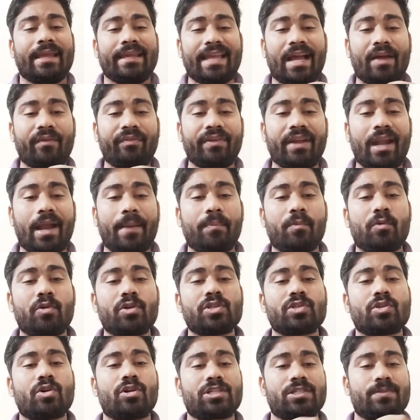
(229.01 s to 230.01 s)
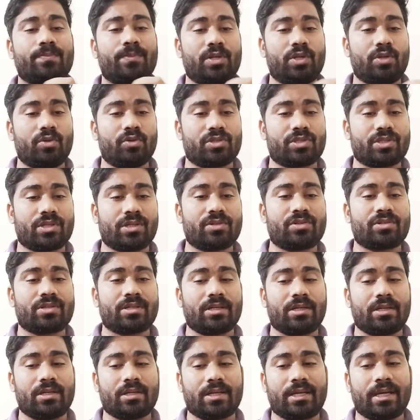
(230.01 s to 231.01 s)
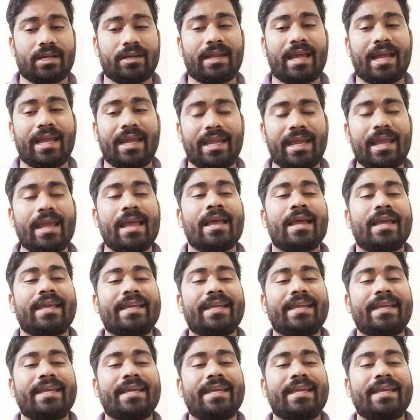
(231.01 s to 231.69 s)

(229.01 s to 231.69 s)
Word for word: या फिर आपको शॉर्ट्स वीडियो सर्च करना है